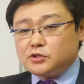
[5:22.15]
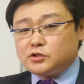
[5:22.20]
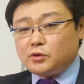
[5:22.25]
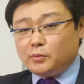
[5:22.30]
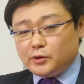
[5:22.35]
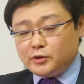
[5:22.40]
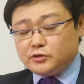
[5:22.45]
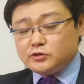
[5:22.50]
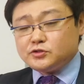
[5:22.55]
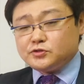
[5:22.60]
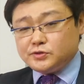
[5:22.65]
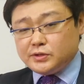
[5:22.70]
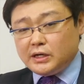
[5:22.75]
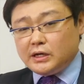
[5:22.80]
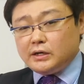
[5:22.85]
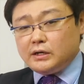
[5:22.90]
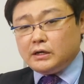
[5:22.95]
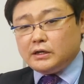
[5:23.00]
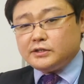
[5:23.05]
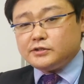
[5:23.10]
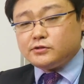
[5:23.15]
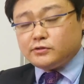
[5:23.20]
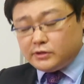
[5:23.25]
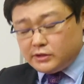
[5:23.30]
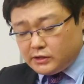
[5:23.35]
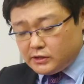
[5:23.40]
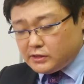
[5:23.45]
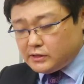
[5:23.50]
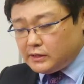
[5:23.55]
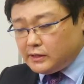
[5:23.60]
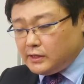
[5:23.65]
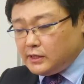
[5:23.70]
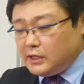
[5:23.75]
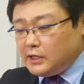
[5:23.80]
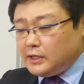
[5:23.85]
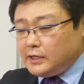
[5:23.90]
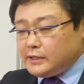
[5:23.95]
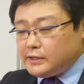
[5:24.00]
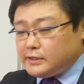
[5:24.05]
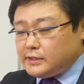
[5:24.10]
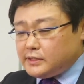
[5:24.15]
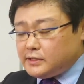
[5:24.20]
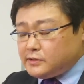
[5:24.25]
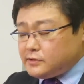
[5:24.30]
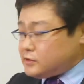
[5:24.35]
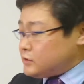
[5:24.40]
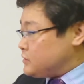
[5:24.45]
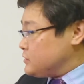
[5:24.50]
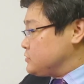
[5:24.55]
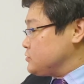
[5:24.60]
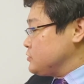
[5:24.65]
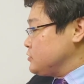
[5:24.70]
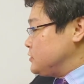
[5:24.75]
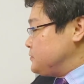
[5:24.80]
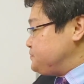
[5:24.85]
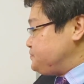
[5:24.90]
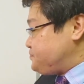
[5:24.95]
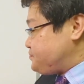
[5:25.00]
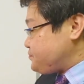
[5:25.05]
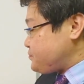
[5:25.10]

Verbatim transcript: 最も優秀な一人だった。でその